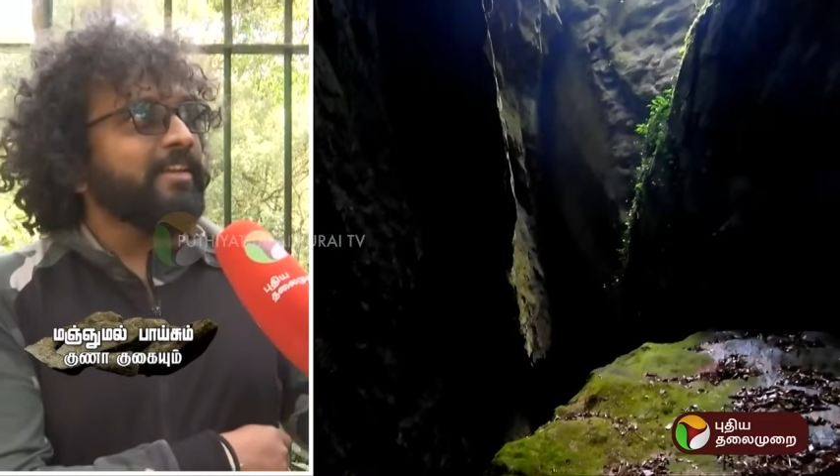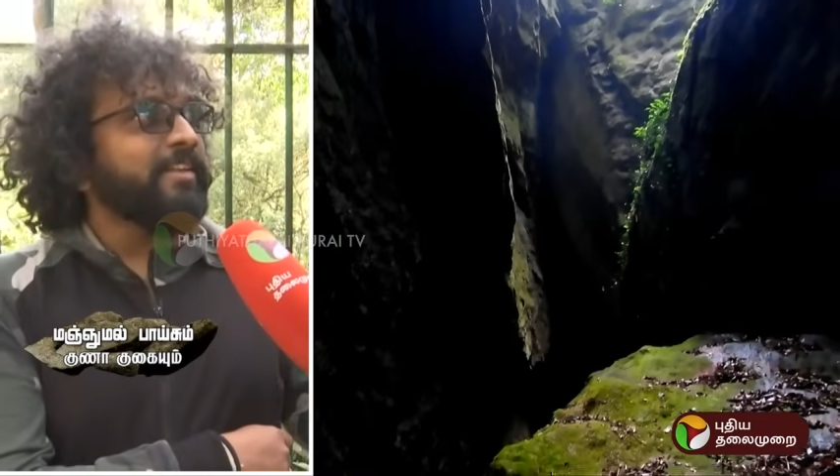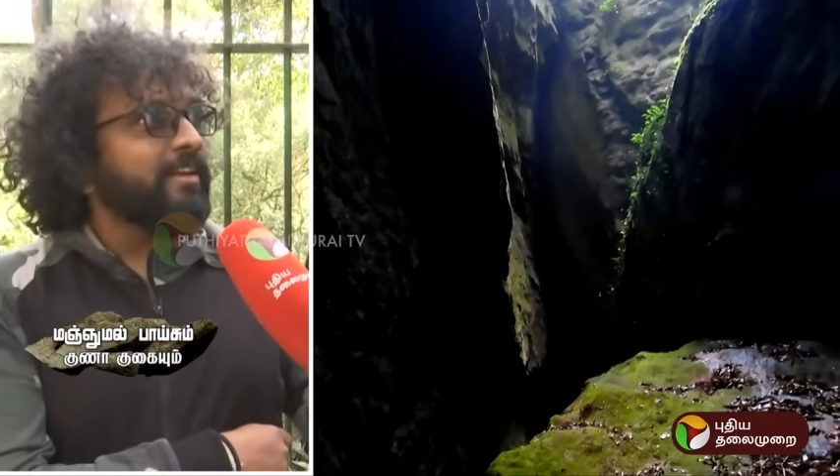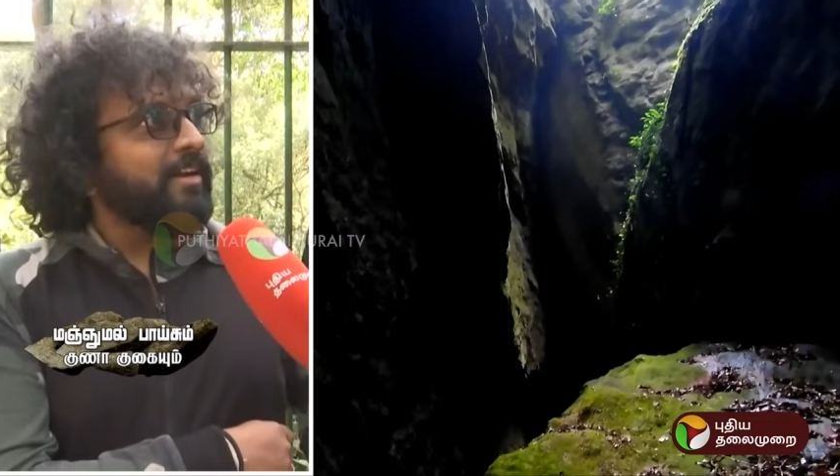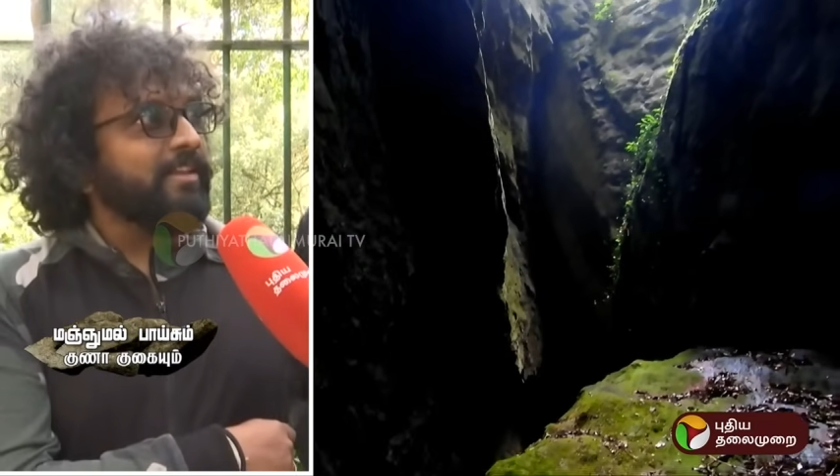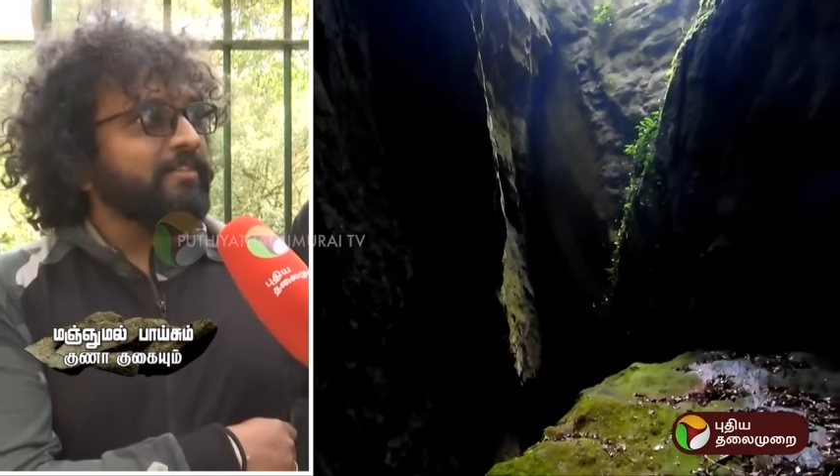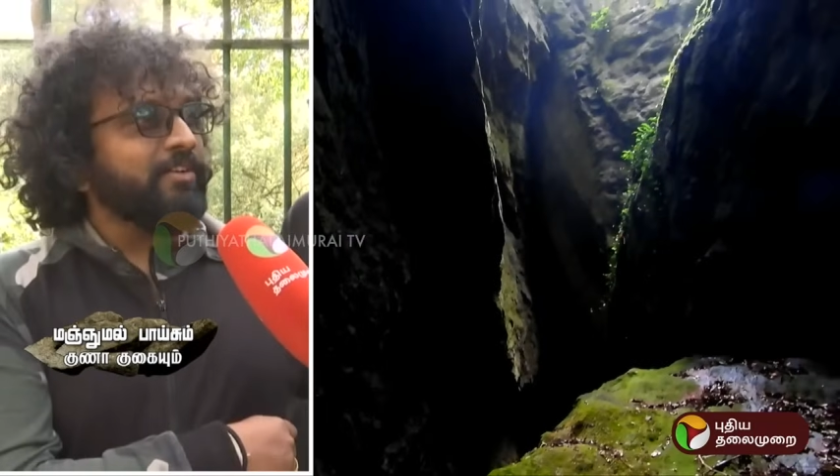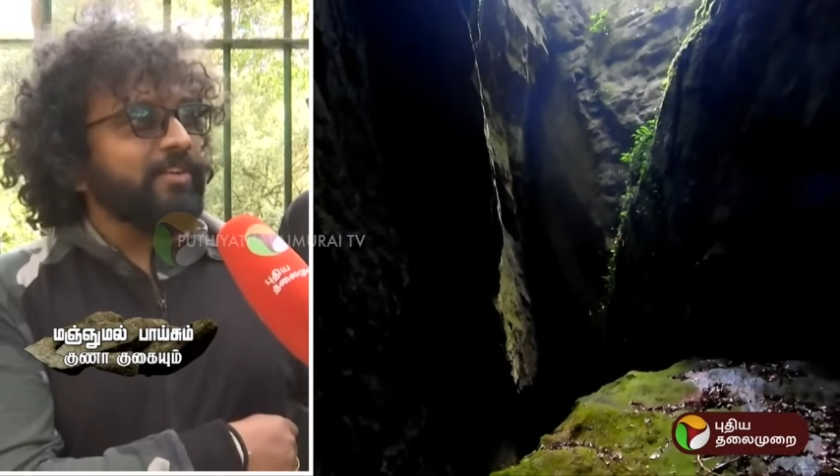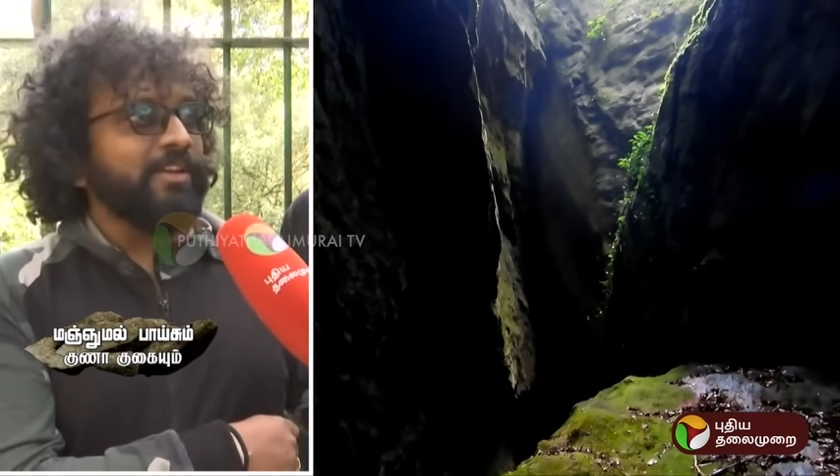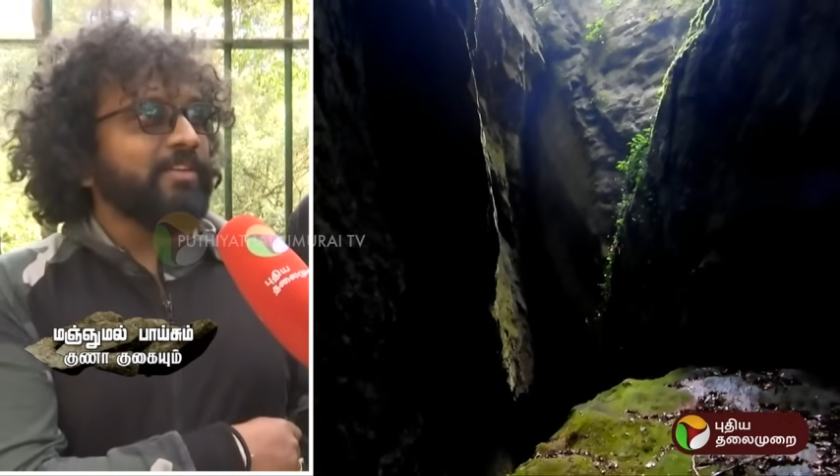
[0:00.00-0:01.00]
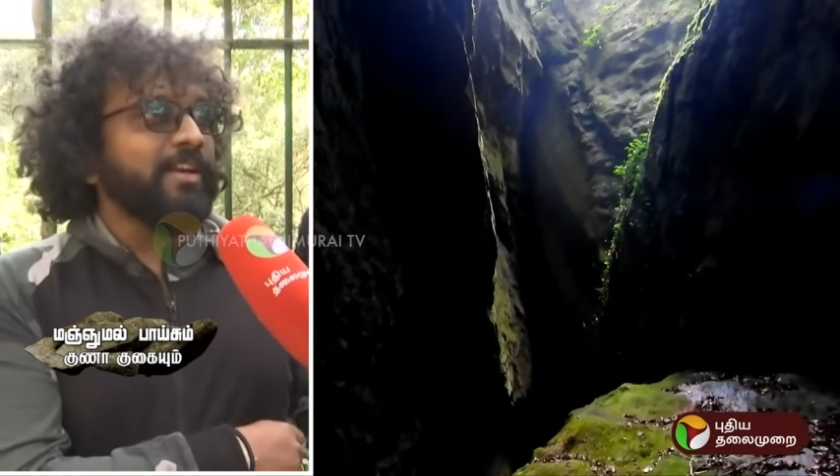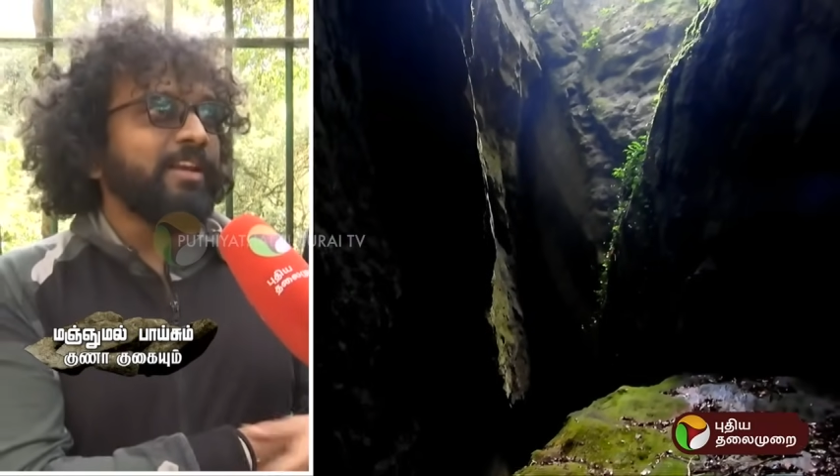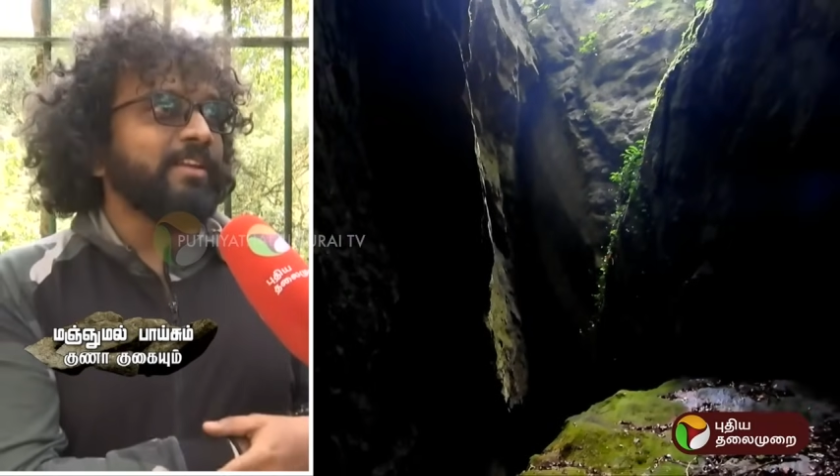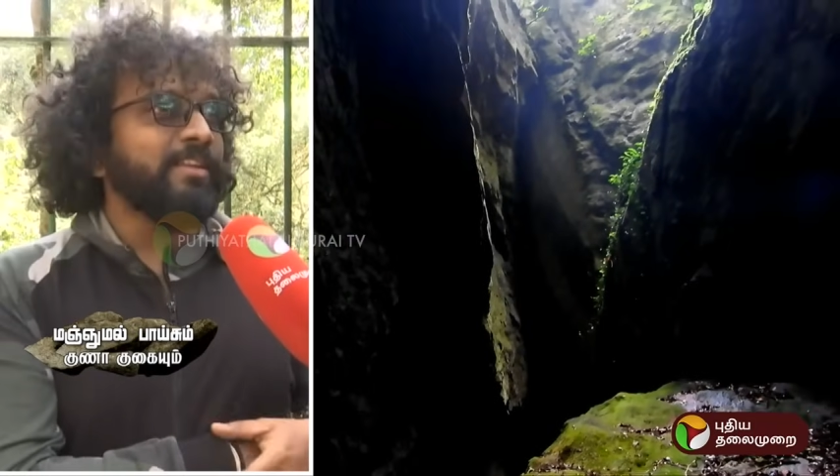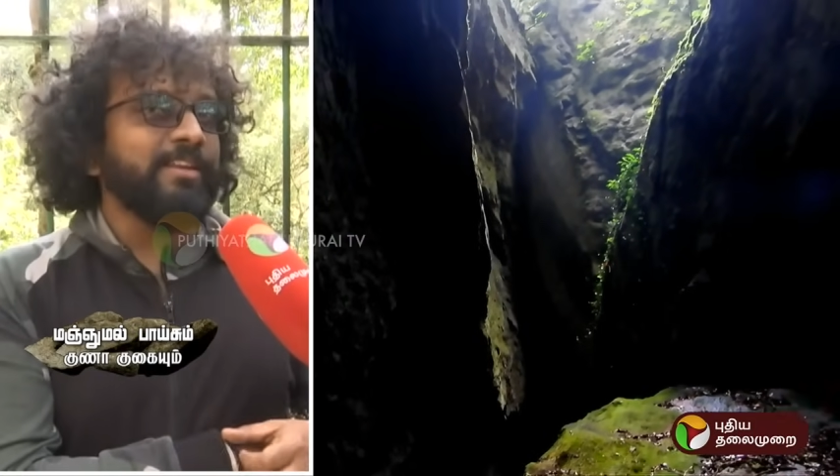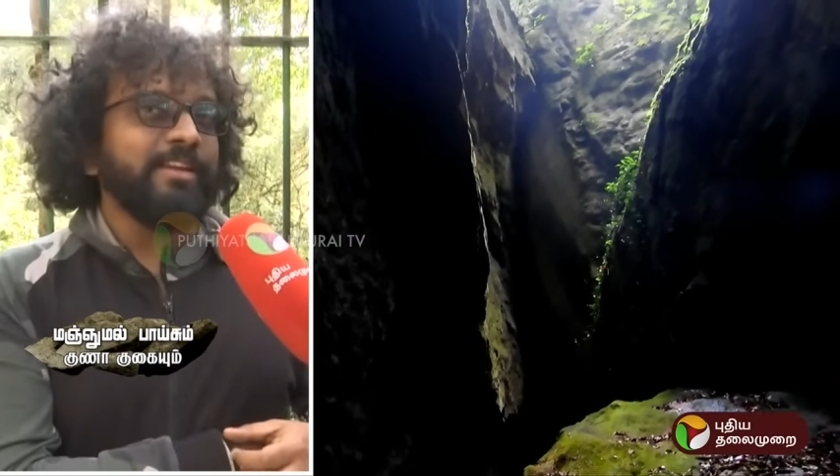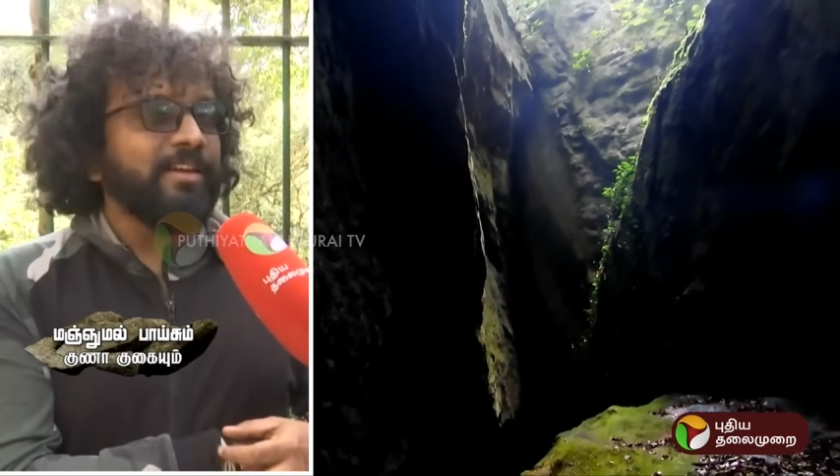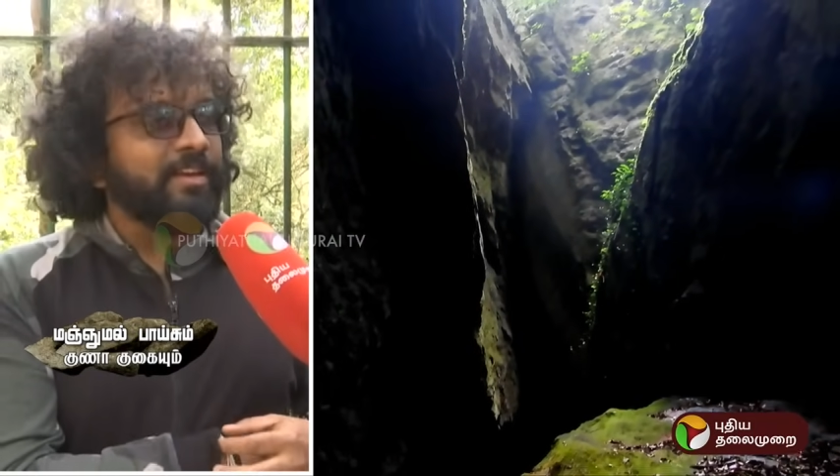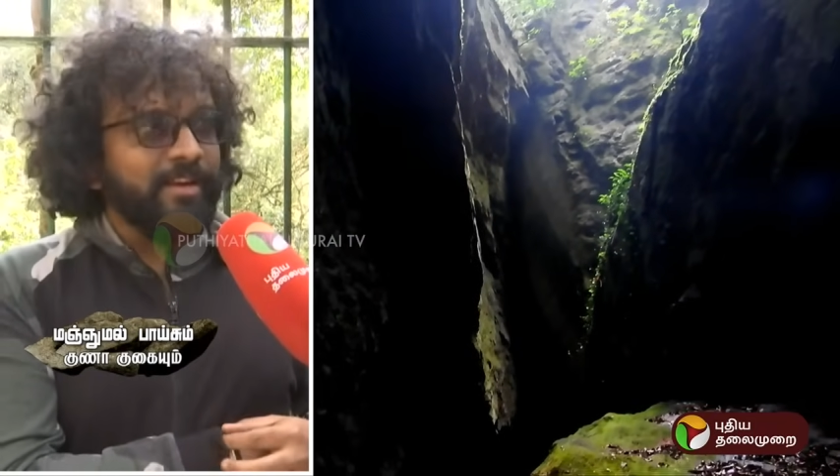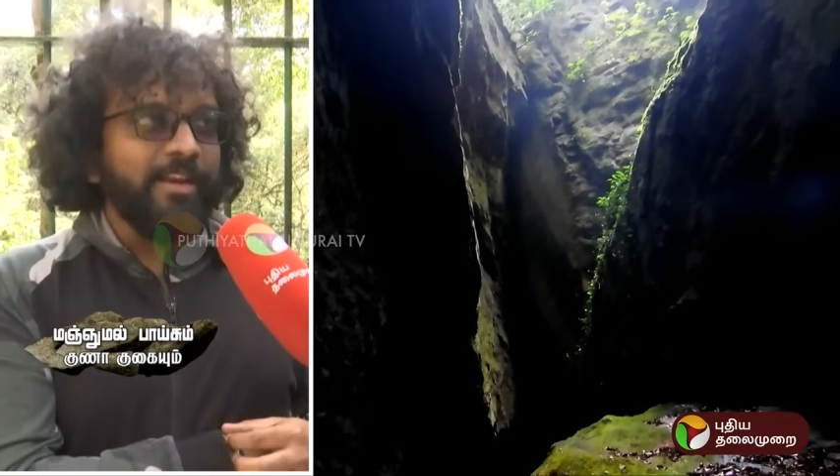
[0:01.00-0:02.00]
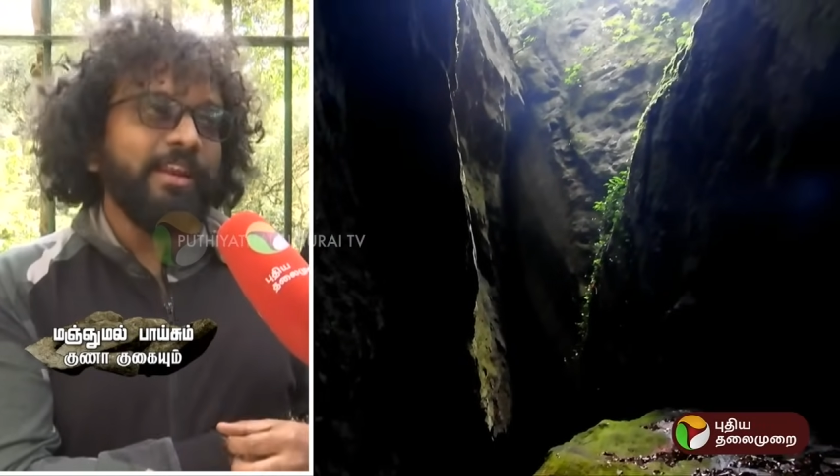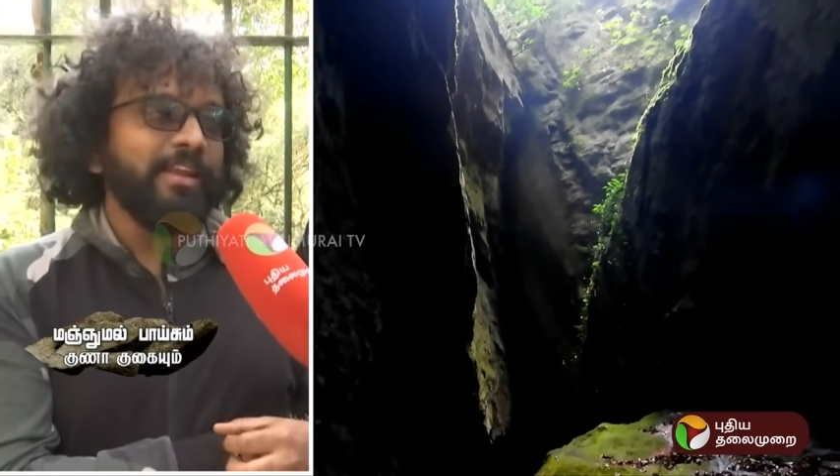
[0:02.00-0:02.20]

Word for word: இதனால் இவ்வளோ விளைவுகள்லாம் இருந்திருக்குங்கிறதால